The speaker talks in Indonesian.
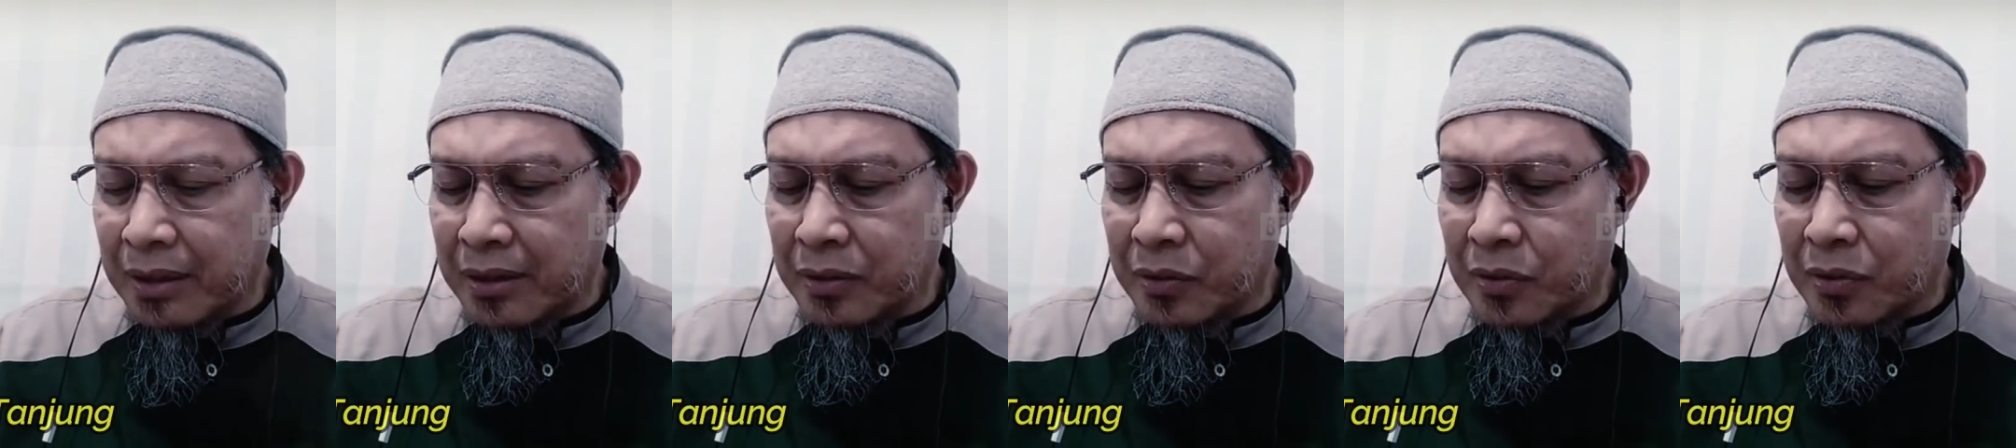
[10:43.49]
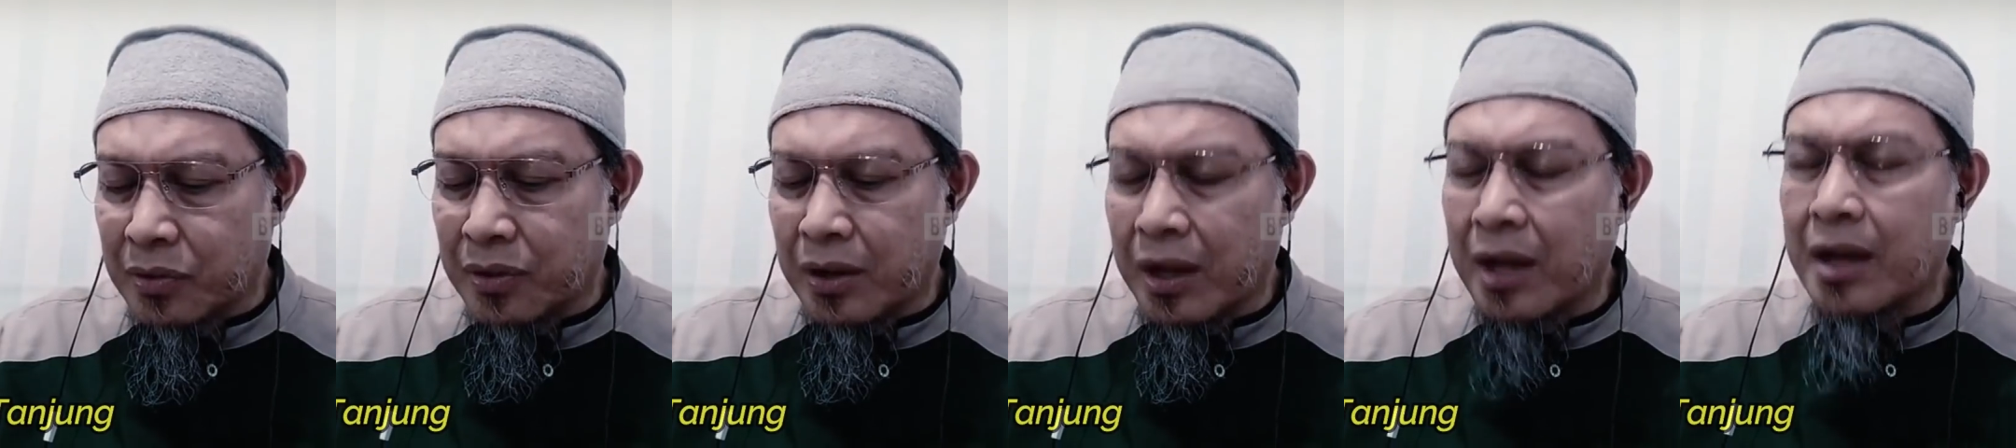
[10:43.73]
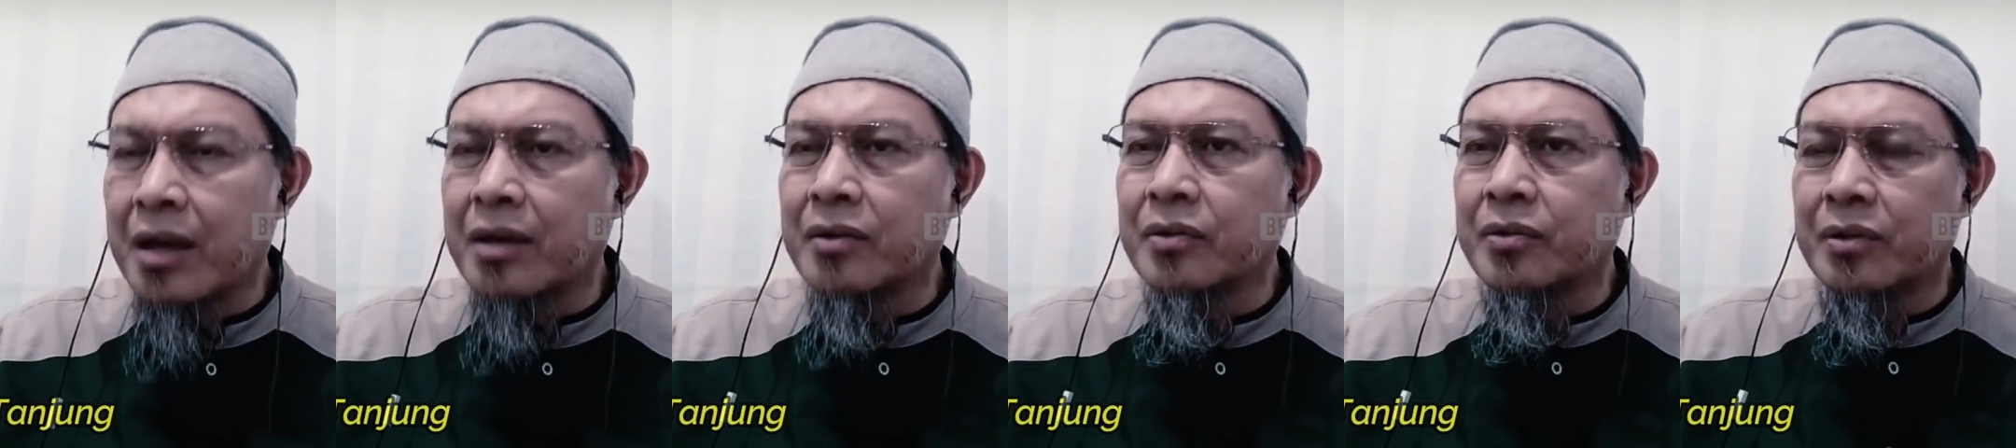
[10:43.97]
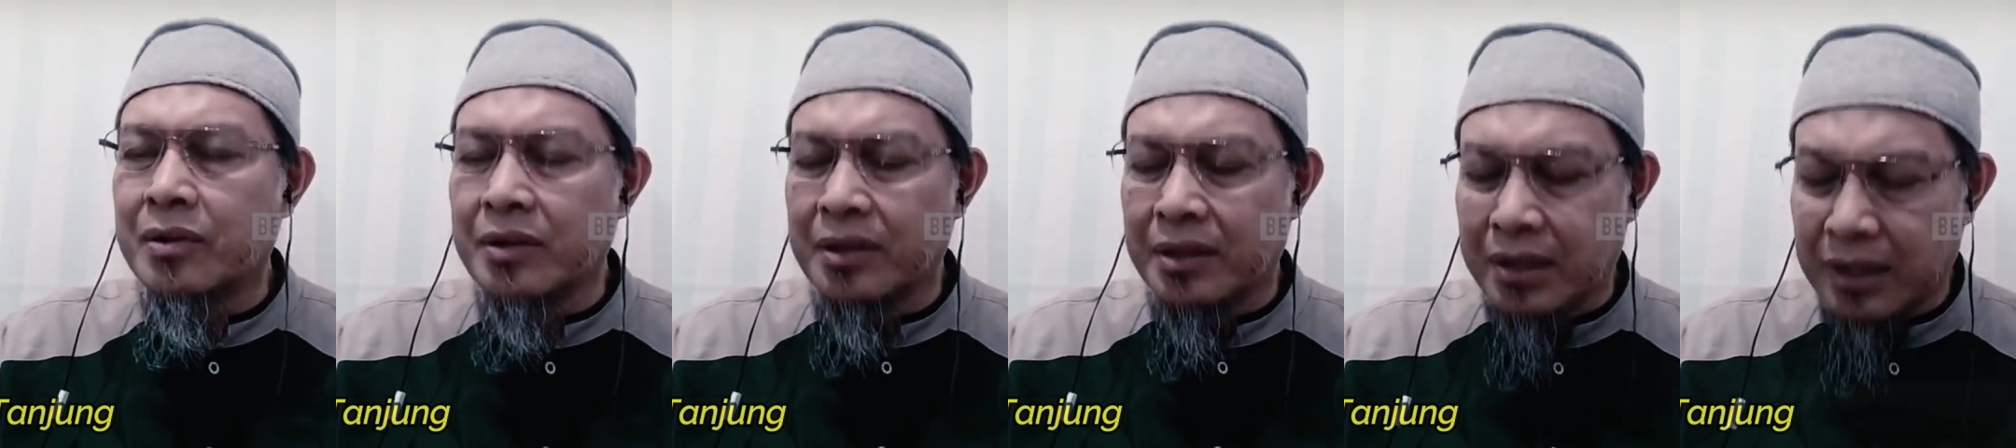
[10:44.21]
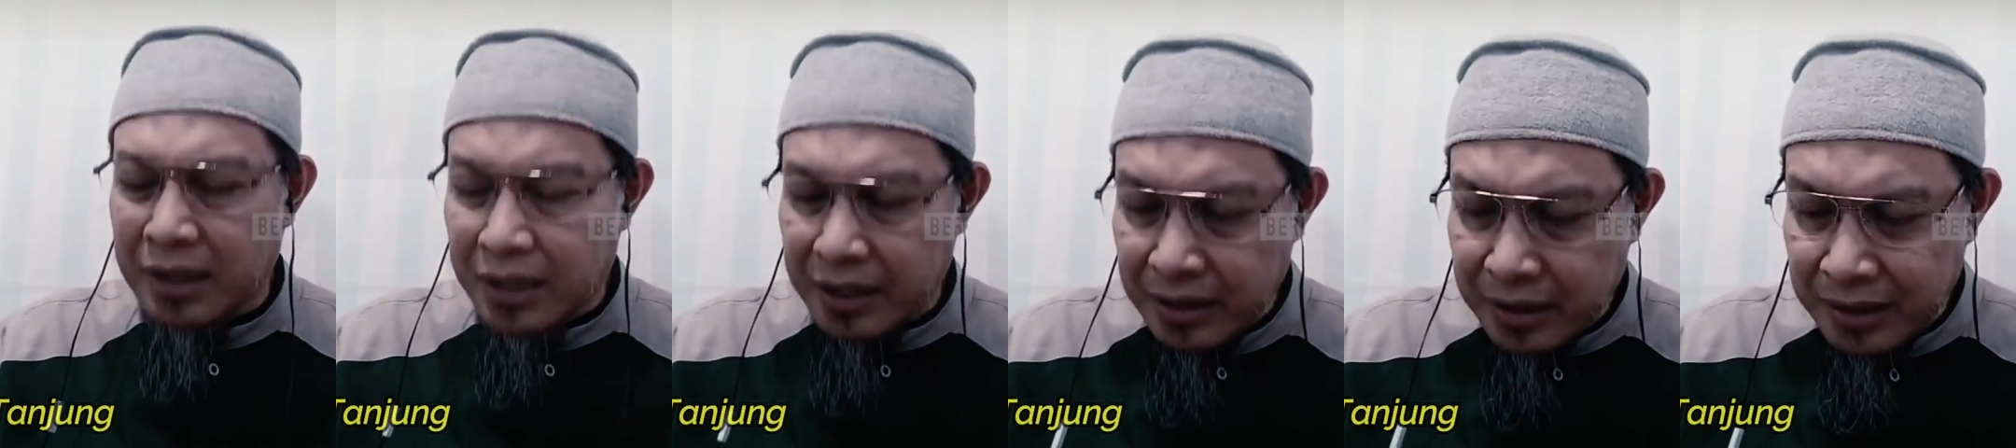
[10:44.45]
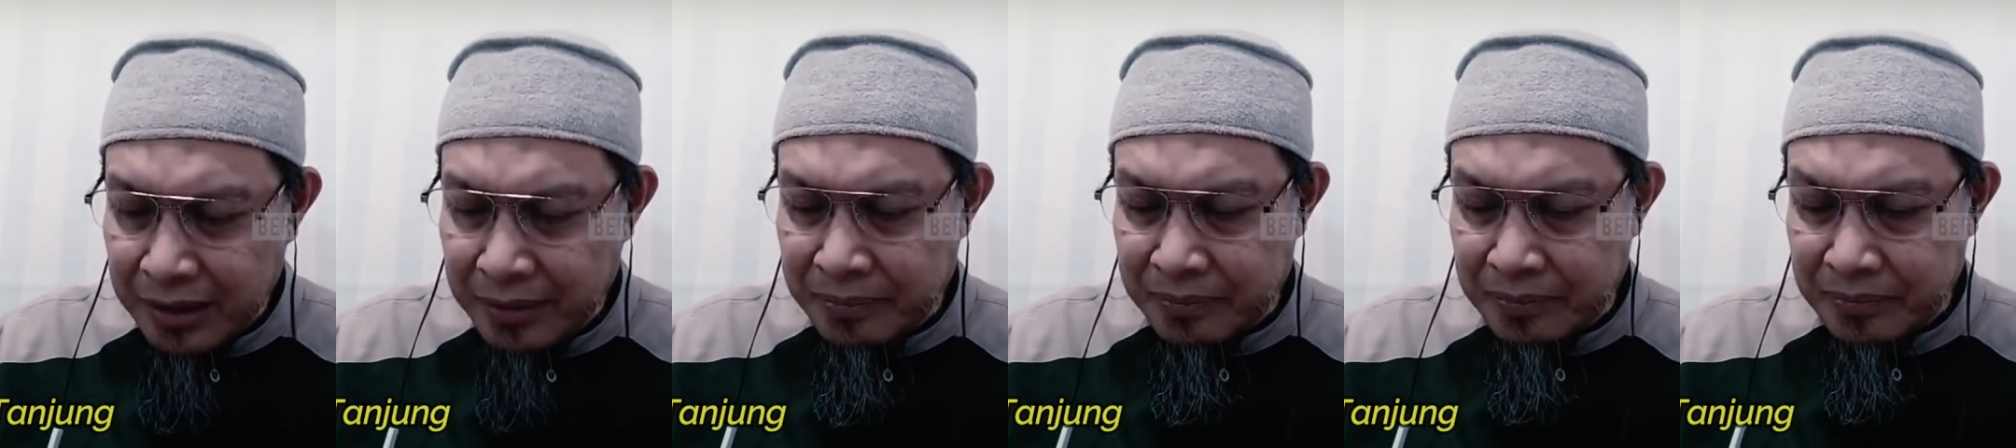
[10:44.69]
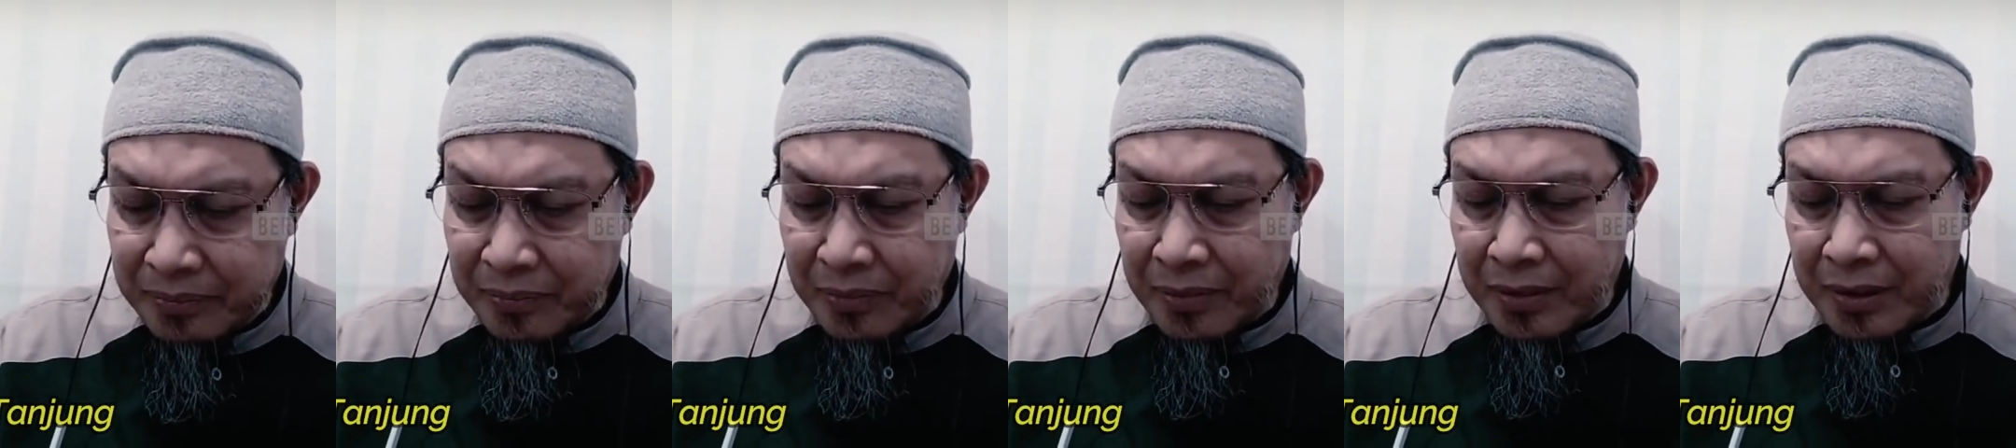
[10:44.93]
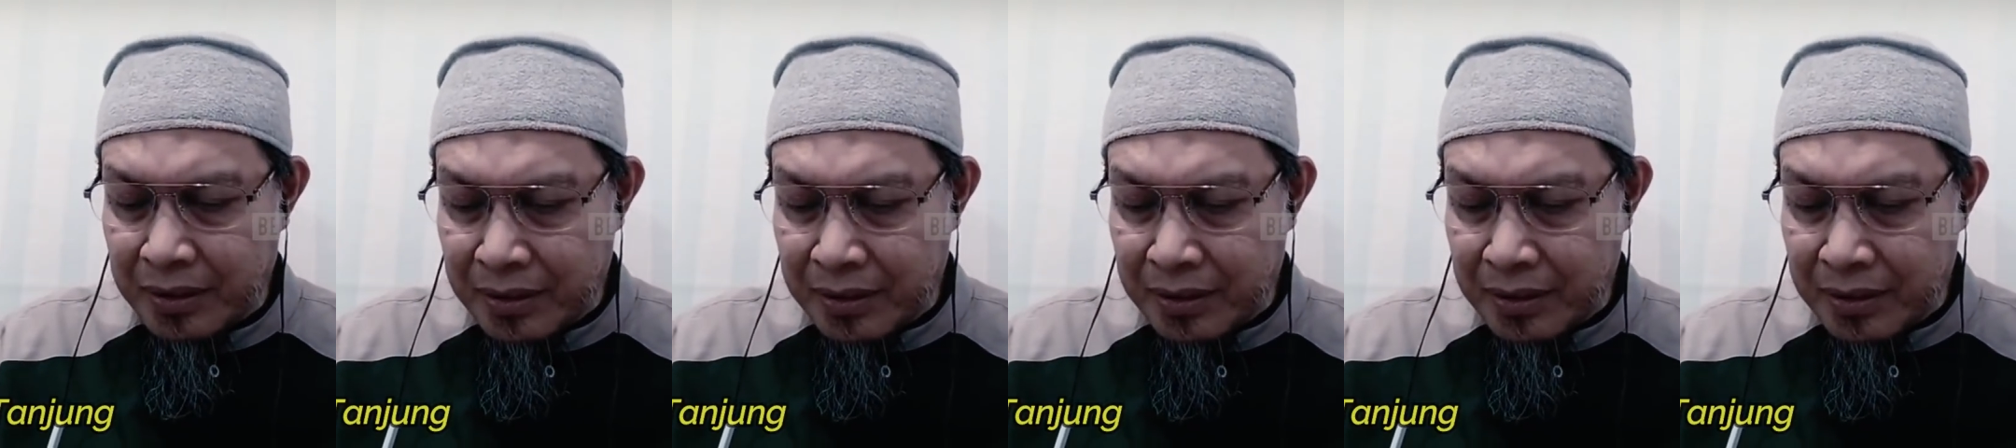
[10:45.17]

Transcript: Al-Quranul Karim